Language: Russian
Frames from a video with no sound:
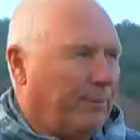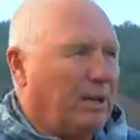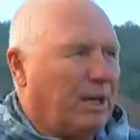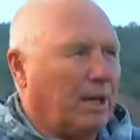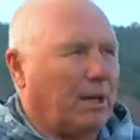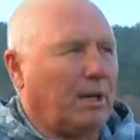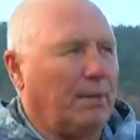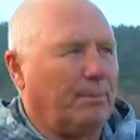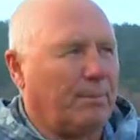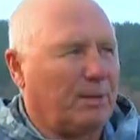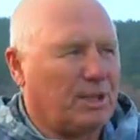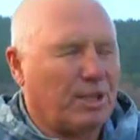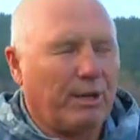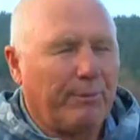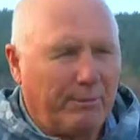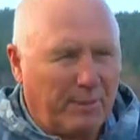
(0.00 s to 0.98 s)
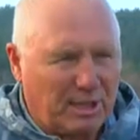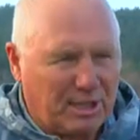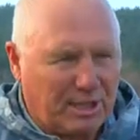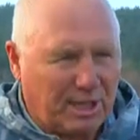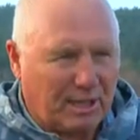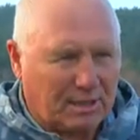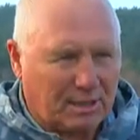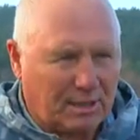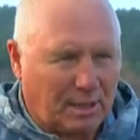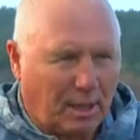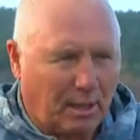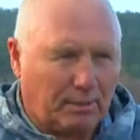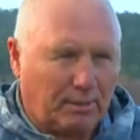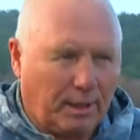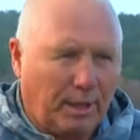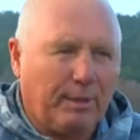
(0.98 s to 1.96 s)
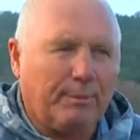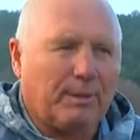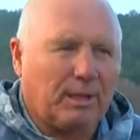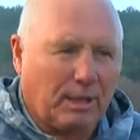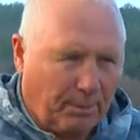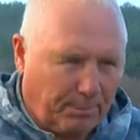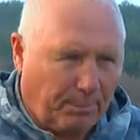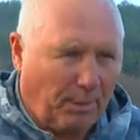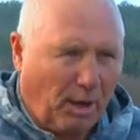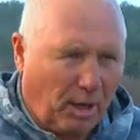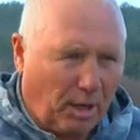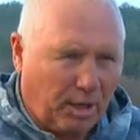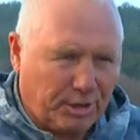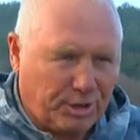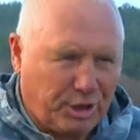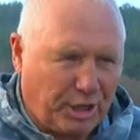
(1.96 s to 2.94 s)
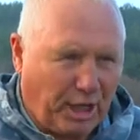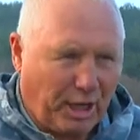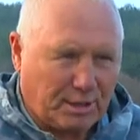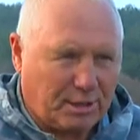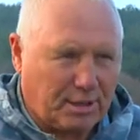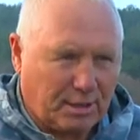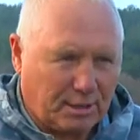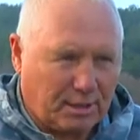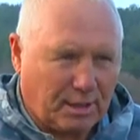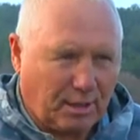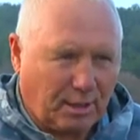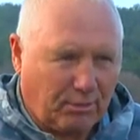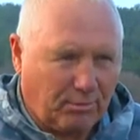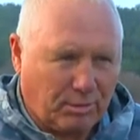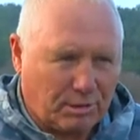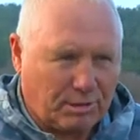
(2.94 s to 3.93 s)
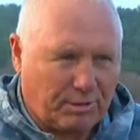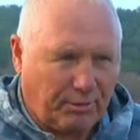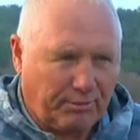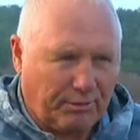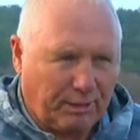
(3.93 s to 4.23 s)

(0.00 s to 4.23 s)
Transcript: объехали почти 50 стран, именно по части садоводства